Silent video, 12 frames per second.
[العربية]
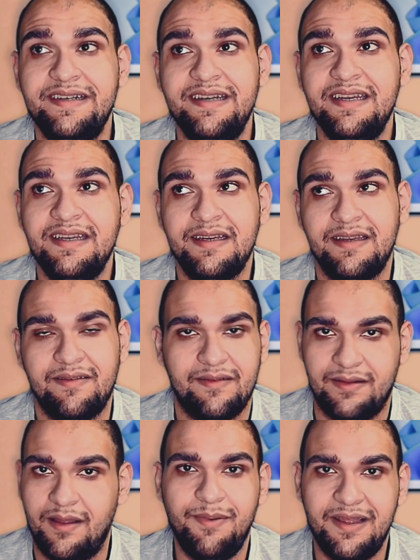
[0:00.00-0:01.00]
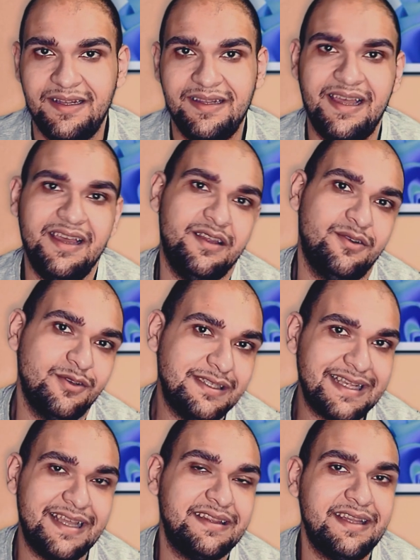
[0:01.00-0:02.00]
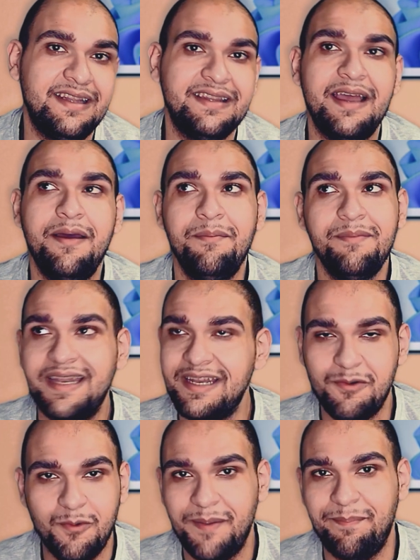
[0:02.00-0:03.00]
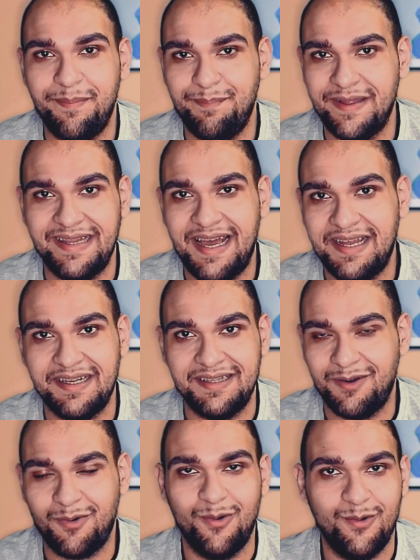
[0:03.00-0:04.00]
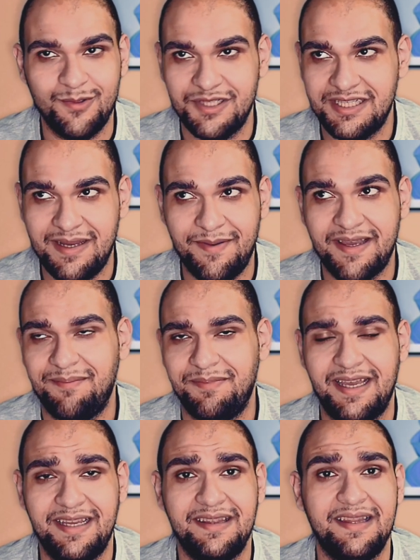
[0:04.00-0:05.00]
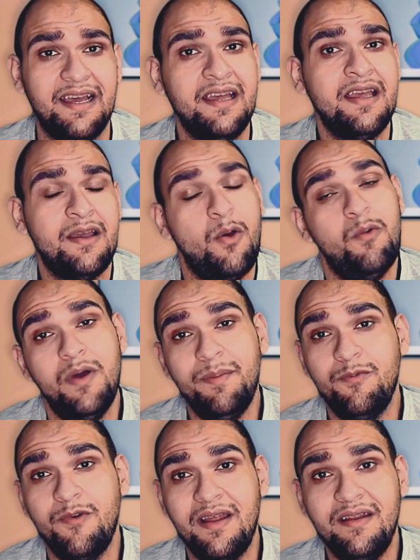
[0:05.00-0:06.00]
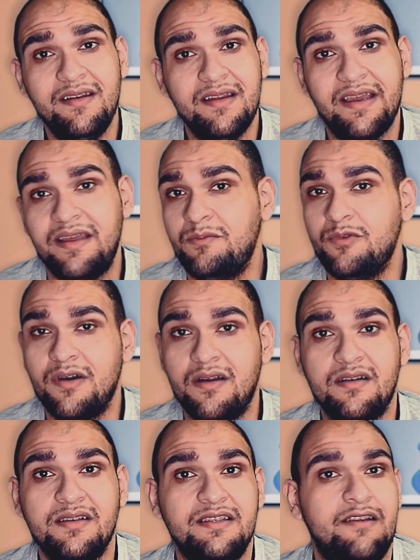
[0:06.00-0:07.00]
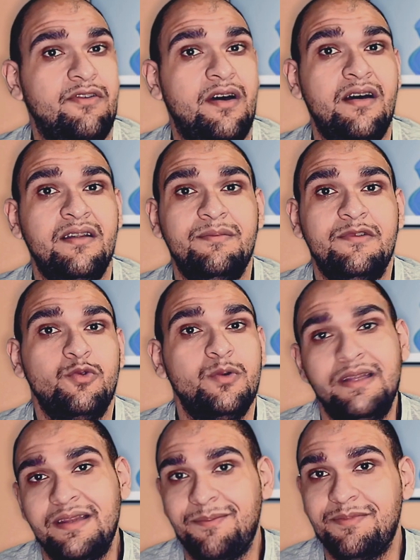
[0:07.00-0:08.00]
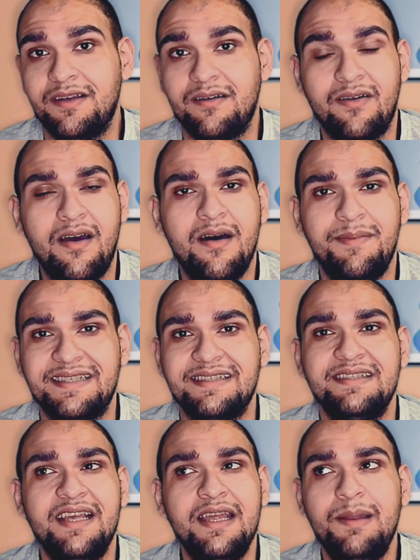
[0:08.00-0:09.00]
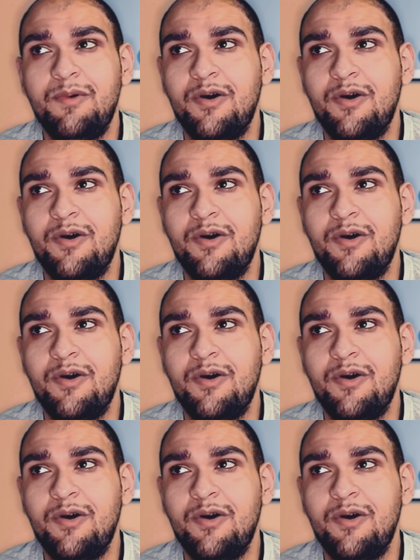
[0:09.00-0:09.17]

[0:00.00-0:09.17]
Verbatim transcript: 3 طبعا ده النسخه الثالثه من الويب بتاعنا ده كله الشبكه بتاعتنا ويب 1 كان مجرد صفحات وانت بتقراها بس زي